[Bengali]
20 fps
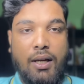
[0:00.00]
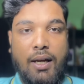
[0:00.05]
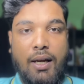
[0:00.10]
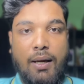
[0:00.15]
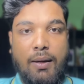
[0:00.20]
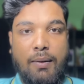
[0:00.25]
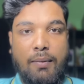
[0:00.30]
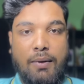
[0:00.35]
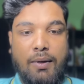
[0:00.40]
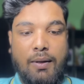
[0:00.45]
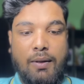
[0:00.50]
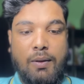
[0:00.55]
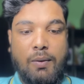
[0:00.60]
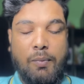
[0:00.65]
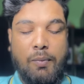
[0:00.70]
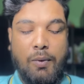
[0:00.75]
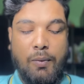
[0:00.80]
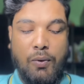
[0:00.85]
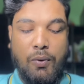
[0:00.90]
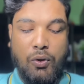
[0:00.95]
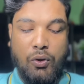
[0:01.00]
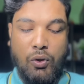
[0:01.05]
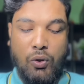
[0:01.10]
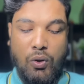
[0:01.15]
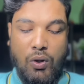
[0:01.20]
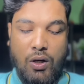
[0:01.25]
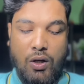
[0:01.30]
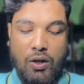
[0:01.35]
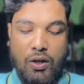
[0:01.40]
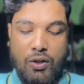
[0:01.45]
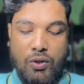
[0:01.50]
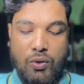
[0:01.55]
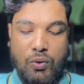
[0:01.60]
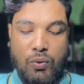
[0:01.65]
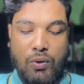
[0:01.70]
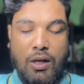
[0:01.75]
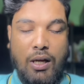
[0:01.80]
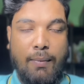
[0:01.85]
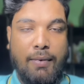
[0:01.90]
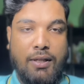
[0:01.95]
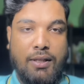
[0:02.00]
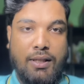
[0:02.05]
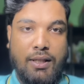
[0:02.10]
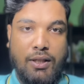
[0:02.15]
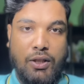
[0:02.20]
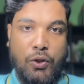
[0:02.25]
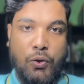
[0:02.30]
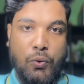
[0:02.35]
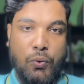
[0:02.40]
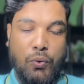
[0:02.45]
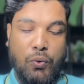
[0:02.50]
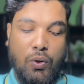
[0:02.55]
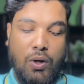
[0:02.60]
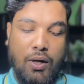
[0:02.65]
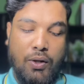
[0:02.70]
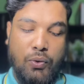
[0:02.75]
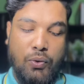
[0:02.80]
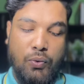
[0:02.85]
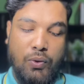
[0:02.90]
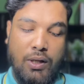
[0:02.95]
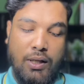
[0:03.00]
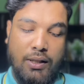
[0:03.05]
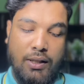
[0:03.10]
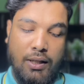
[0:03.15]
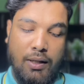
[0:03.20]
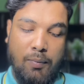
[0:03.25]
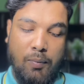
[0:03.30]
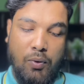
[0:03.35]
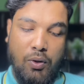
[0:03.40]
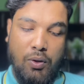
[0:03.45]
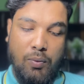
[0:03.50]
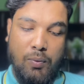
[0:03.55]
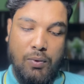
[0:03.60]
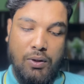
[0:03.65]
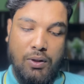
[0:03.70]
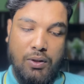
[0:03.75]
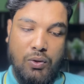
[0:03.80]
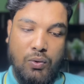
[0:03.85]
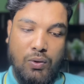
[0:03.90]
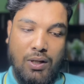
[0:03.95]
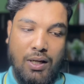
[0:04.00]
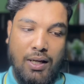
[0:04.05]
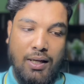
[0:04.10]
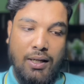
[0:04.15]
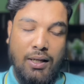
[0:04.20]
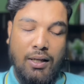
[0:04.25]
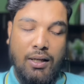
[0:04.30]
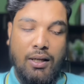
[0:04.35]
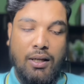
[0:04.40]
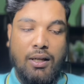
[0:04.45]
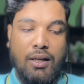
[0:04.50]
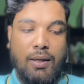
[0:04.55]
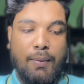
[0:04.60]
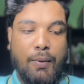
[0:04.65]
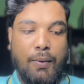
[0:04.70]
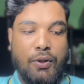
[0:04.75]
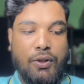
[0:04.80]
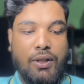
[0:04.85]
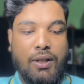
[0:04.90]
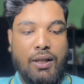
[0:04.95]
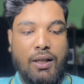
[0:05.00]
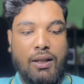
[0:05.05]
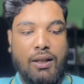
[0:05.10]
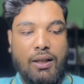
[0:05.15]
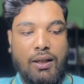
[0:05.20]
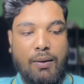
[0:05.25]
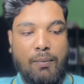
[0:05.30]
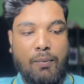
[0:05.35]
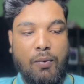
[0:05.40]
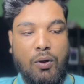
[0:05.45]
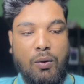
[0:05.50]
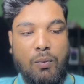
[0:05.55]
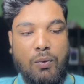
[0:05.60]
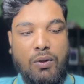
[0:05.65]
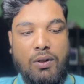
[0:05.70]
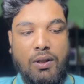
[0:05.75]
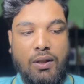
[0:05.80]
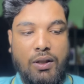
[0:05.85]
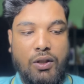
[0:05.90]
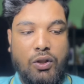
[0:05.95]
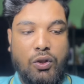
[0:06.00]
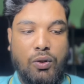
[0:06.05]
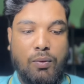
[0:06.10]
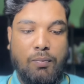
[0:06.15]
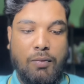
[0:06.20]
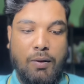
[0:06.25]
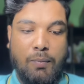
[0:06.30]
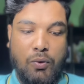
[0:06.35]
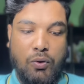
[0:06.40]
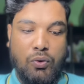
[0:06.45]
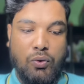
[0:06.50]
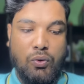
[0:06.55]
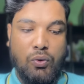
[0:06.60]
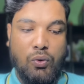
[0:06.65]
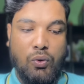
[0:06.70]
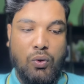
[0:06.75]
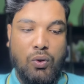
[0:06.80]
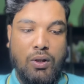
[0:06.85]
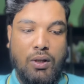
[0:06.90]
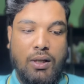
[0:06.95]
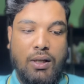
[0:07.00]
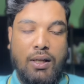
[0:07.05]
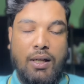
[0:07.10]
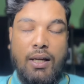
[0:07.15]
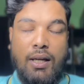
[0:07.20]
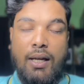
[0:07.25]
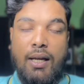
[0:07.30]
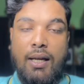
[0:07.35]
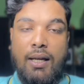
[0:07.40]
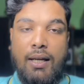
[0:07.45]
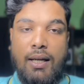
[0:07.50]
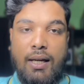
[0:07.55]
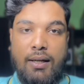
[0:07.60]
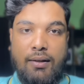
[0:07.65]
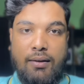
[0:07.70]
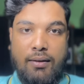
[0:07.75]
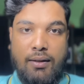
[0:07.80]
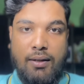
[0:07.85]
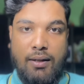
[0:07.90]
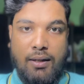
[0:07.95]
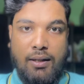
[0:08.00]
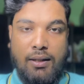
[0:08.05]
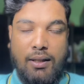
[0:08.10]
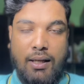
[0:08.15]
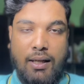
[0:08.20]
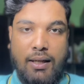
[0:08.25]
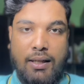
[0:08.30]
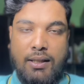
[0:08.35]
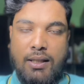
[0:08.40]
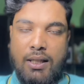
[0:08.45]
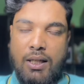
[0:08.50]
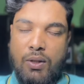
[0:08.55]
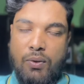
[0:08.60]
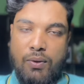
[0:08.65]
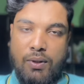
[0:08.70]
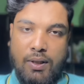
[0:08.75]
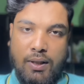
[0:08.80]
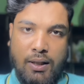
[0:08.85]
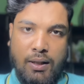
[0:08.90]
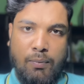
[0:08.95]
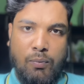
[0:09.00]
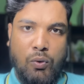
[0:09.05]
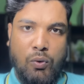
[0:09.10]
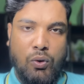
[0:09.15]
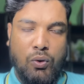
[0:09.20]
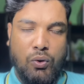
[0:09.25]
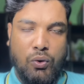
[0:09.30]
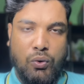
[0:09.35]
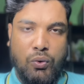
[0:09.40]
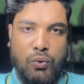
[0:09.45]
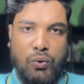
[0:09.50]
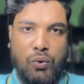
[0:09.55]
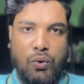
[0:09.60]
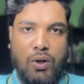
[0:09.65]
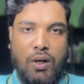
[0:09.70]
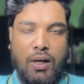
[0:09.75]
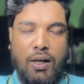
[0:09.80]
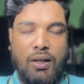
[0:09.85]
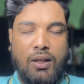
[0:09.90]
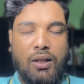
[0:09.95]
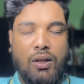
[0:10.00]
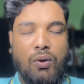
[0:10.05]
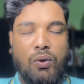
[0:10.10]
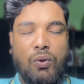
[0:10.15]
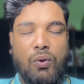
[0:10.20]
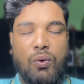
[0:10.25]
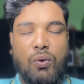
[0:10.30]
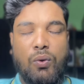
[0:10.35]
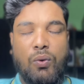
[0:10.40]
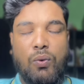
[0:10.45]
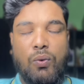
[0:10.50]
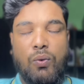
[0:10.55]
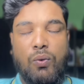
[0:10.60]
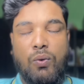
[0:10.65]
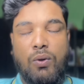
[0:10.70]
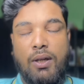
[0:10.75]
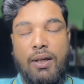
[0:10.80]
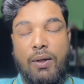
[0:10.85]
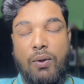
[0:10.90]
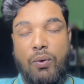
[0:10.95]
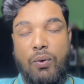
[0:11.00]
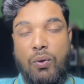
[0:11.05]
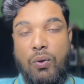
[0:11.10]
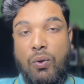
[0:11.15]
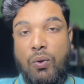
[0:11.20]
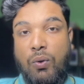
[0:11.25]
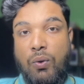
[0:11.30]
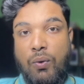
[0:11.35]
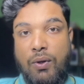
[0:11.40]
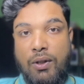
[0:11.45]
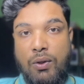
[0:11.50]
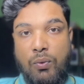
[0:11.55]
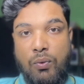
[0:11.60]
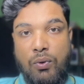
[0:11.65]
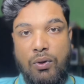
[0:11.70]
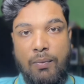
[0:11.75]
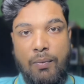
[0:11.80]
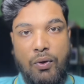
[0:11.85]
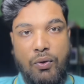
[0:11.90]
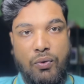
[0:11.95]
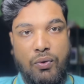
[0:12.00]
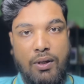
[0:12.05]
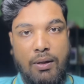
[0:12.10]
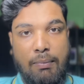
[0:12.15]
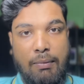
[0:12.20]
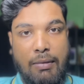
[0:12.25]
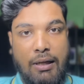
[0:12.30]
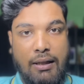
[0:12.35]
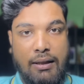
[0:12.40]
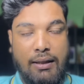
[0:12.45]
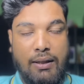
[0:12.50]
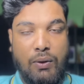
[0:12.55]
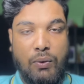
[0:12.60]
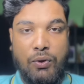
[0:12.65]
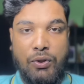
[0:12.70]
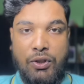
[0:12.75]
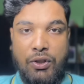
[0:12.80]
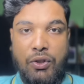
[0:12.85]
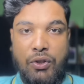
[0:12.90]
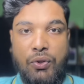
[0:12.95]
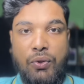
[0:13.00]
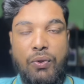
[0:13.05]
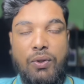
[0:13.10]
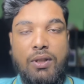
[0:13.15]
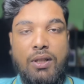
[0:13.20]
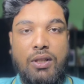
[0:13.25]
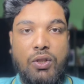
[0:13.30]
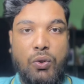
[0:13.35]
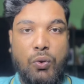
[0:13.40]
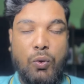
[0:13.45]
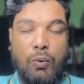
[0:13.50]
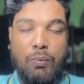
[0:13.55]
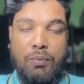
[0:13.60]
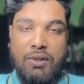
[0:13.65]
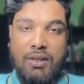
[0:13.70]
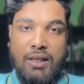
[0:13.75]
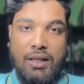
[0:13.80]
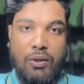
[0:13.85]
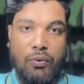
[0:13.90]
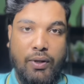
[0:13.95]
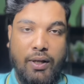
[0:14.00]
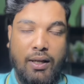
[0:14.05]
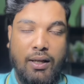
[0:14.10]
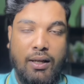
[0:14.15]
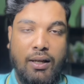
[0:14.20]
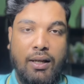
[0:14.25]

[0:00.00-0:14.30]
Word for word: এইটা বিভক্ত করা হয় জুলাই মাস থেকে শুরু হয় জুলাই থেকে পরবর্তী জুলাই এবং সেখান থেকে পরবর্তীতে ডিসেম্বর পর্যন্ত এই ক্রাইটেরিয়াটা থাকে জানুয়ারি থেকে মূলত শুরু হয় তাহলে হলো ওই দুই বছরের মেয়াদ কিন্তু শেষ হয়ে যাচ্ছে খুব শীঘ্রই